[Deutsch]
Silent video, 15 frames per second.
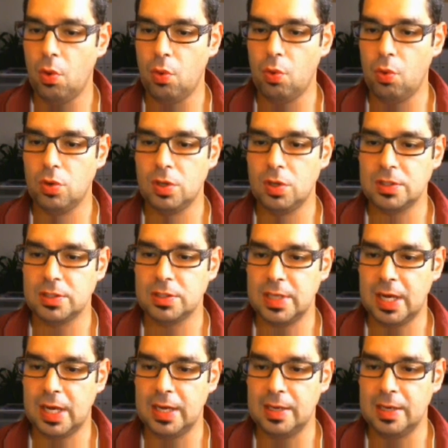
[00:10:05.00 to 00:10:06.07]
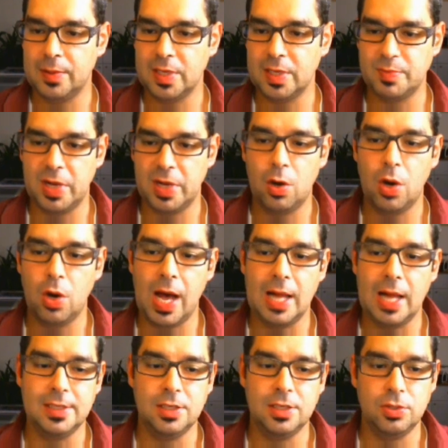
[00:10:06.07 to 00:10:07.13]
und dann das blaue
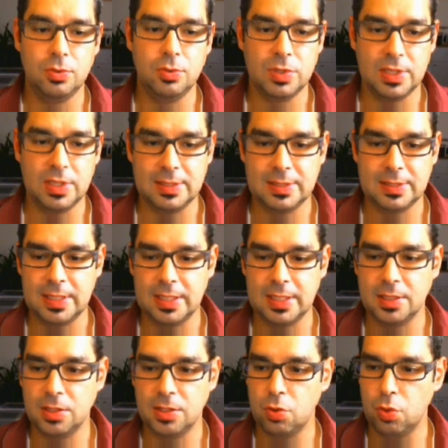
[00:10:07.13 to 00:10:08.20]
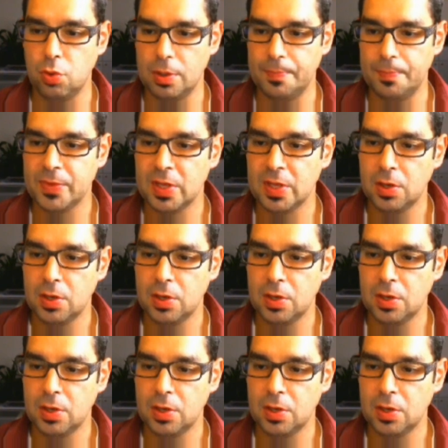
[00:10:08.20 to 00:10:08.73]
Altitude ist hier die Höhe.